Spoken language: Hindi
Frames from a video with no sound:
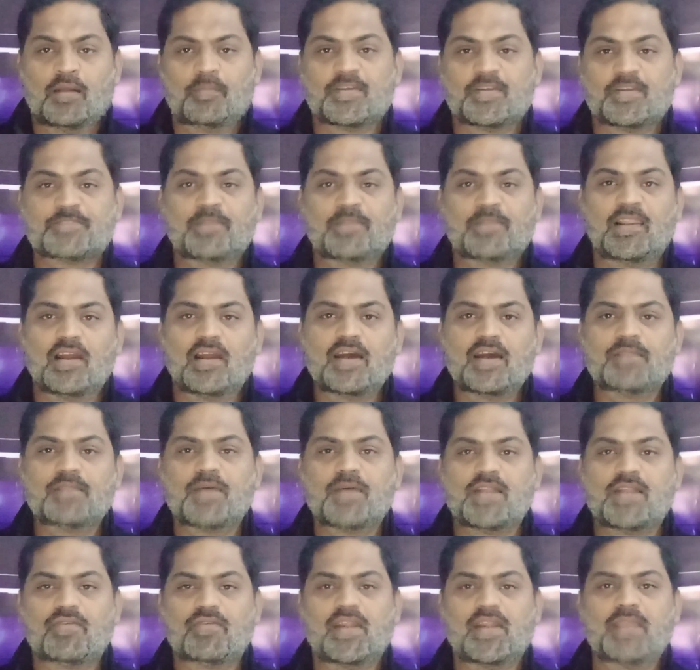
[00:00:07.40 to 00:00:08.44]

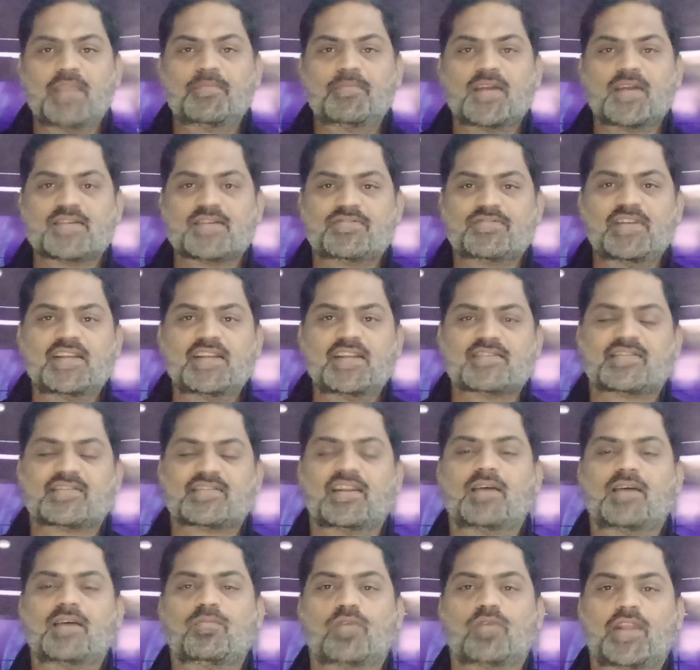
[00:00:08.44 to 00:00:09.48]
बिस्मिल्लाहिर्रहमानिर्रहीम नाजरीन
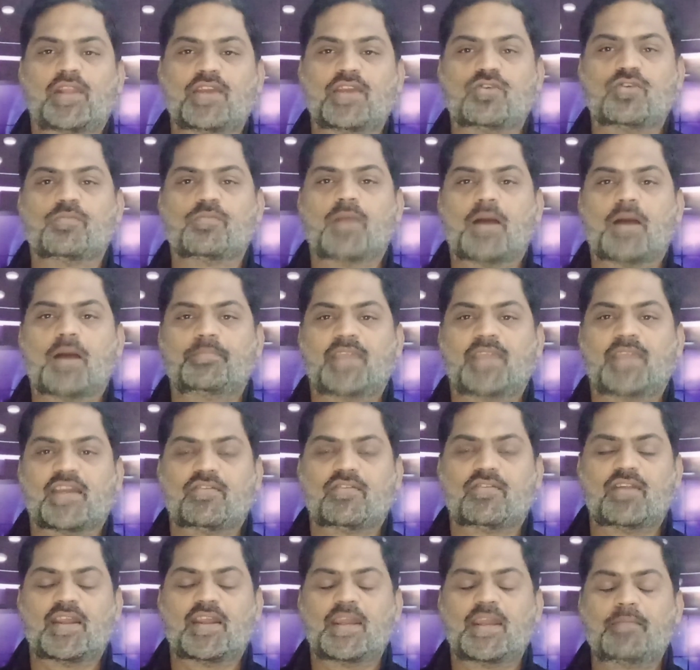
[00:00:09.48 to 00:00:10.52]
अस्सलाम वालेकुम आप
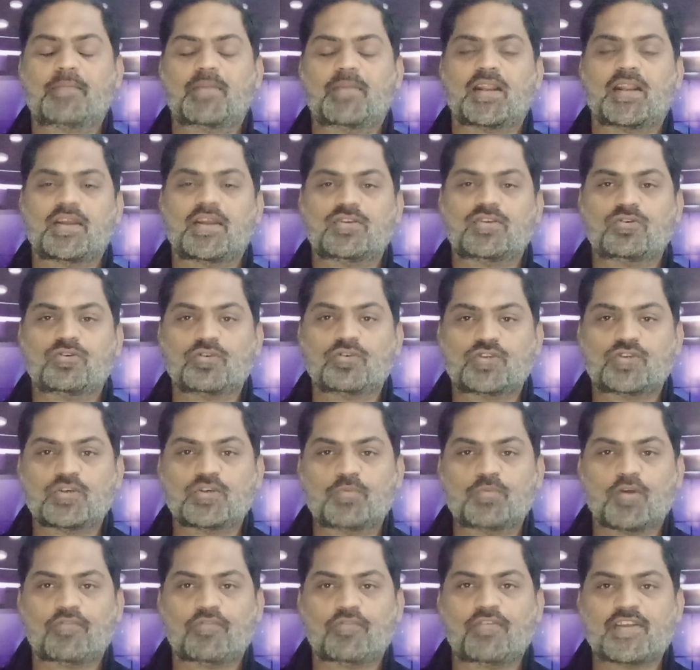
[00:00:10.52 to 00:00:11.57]
देख रहे हैं मेरा
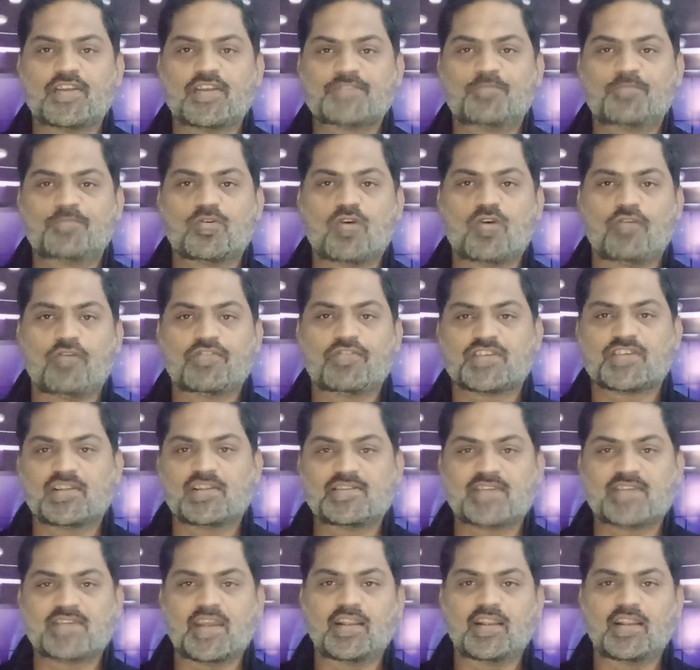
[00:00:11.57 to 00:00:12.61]
यूट्यूब और फेसबुक
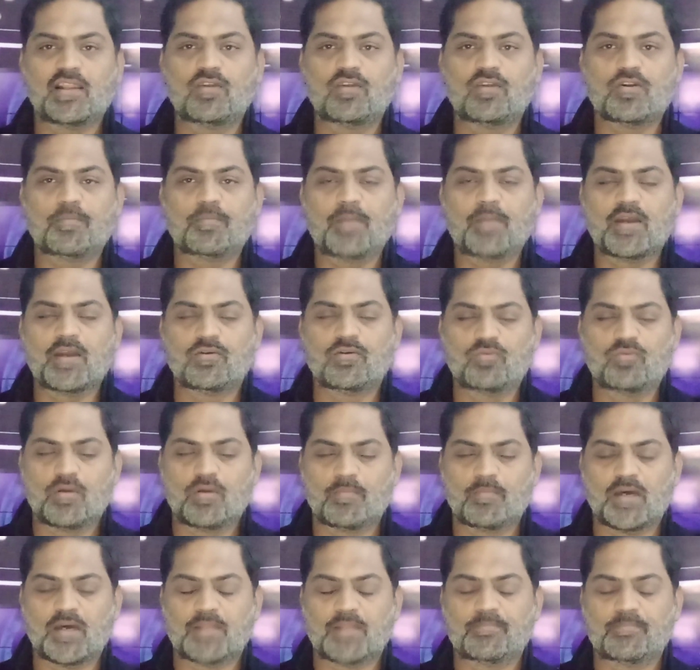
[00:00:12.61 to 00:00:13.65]
ऑफिशियल चैनल और मैं हूं
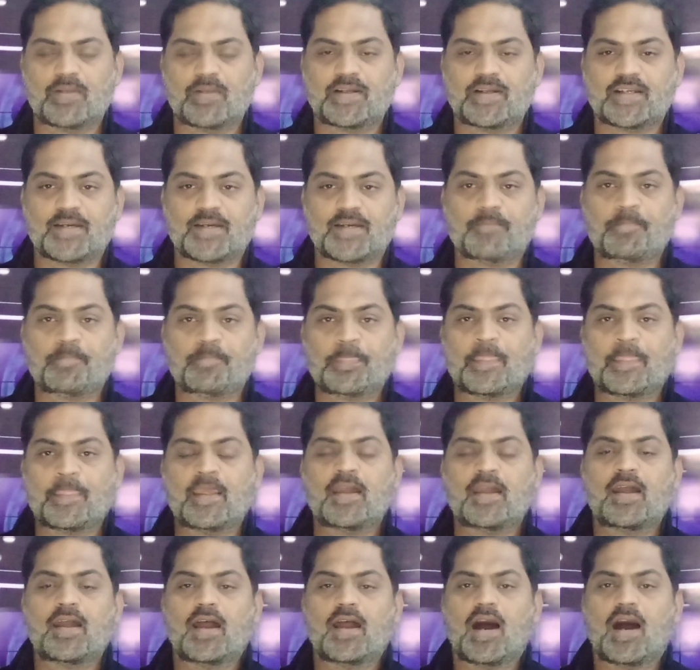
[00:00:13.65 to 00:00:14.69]
अमान भट्ट
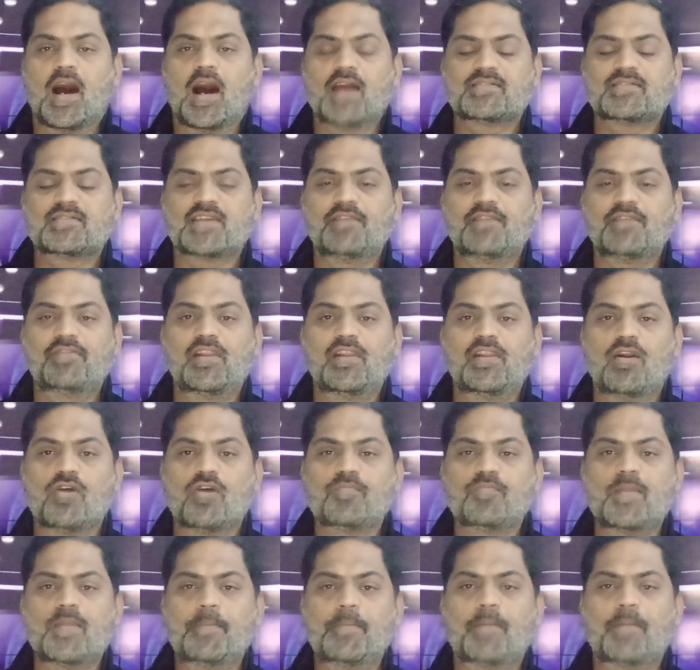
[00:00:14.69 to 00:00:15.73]
आज के
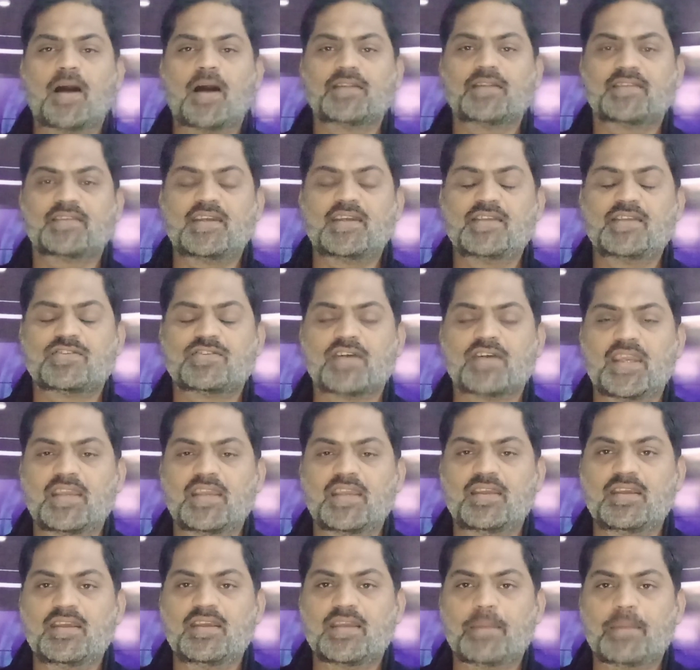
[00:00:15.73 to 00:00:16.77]
व्लॉग में बात की
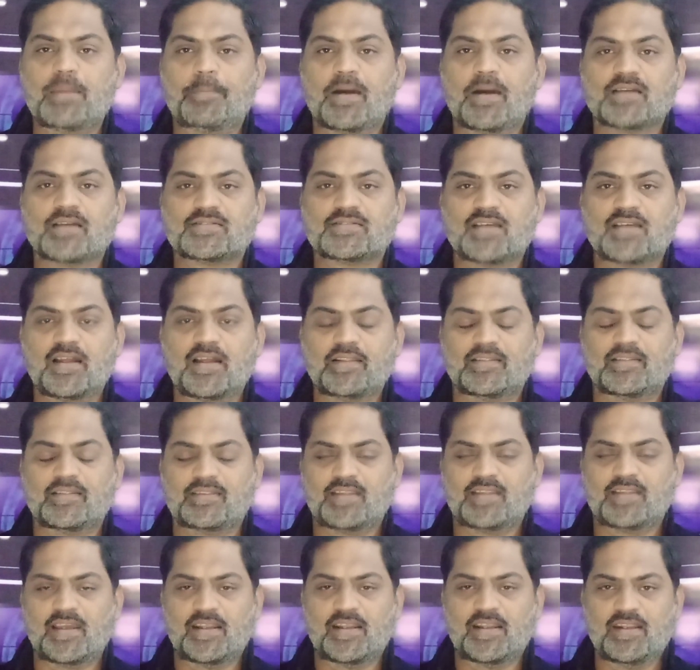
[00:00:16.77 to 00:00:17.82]
जाएगी कि पाकिस्तान
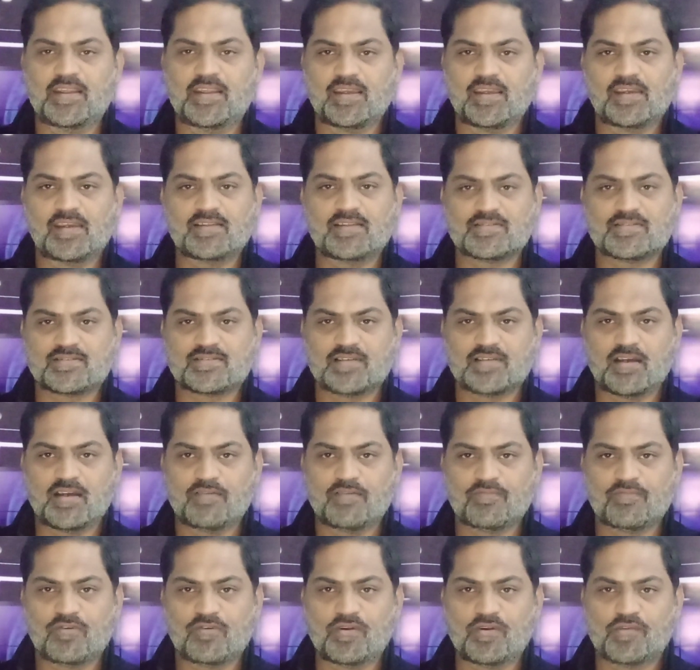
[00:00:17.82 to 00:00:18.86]
तहरीक
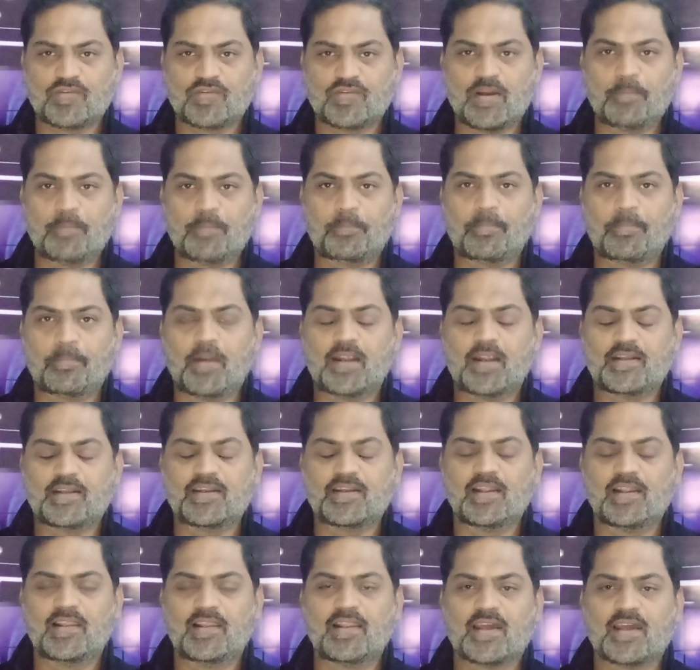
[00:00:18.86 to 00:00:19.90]
इंसाफ को इंट्रा
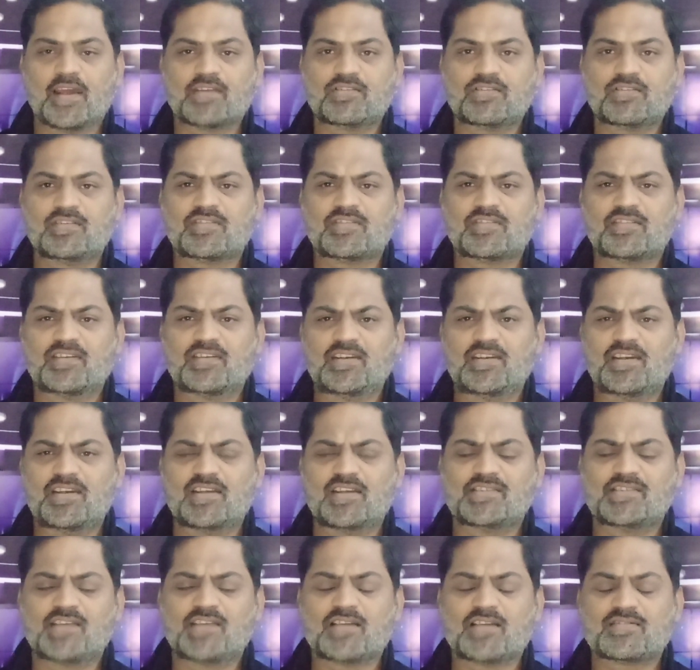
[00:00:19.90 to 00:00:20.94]
पार्टी इलेक्शंस की
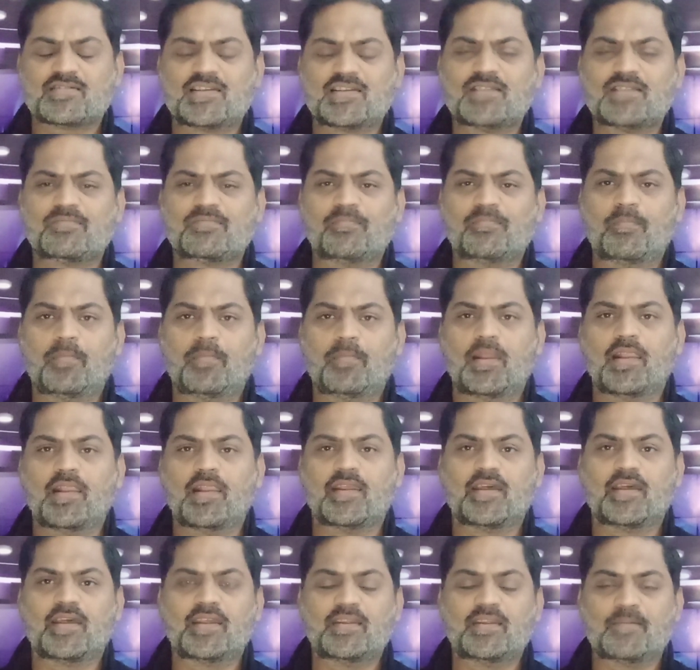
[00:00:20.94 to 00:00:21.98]
इजाज़त मिल
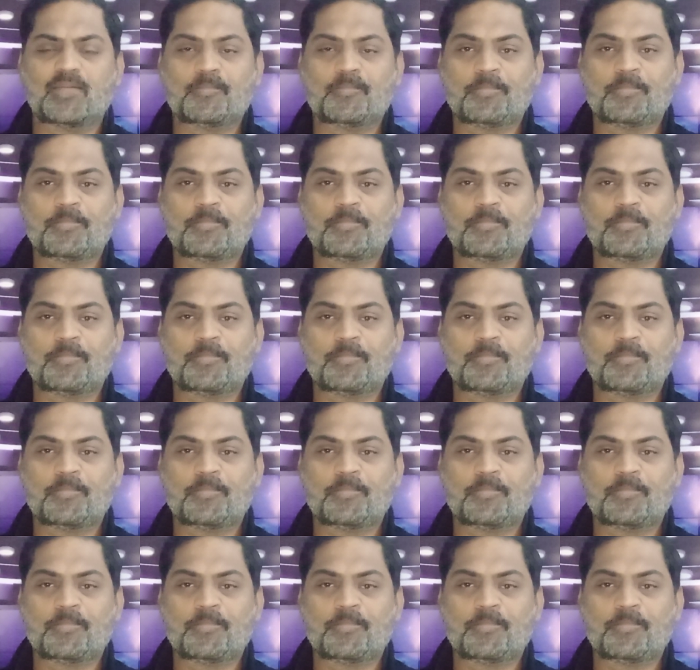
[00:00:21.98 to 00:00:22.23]
गई